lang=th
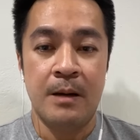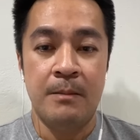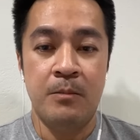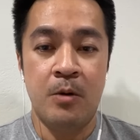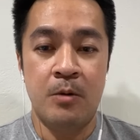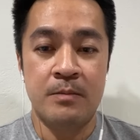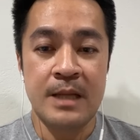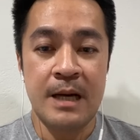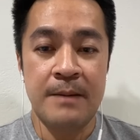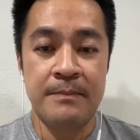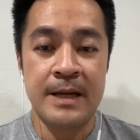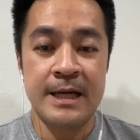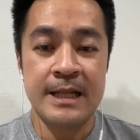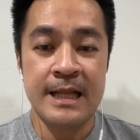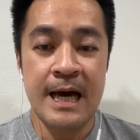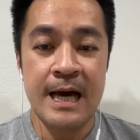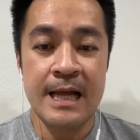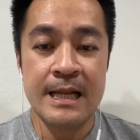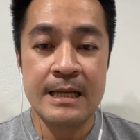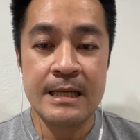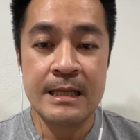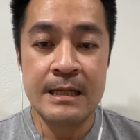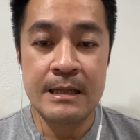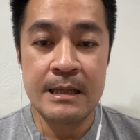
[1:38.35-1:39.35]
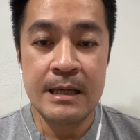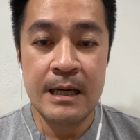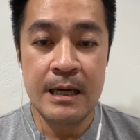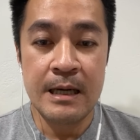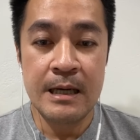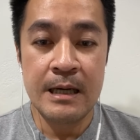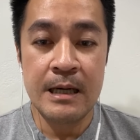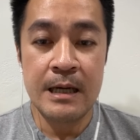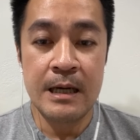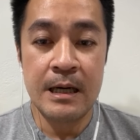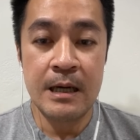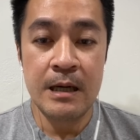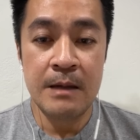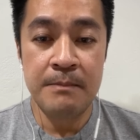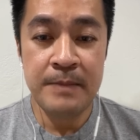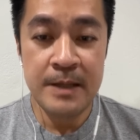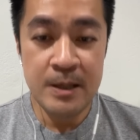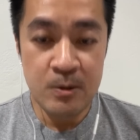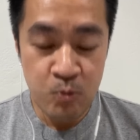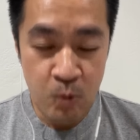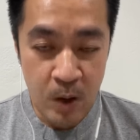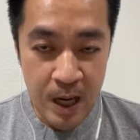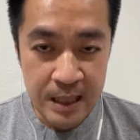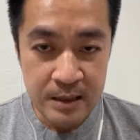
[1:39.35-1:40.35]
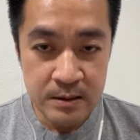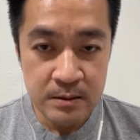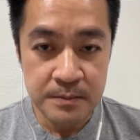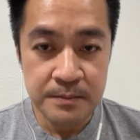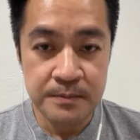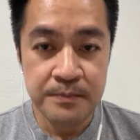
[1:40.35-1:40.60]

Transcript: ผมทำให้ท่านผิดหวัง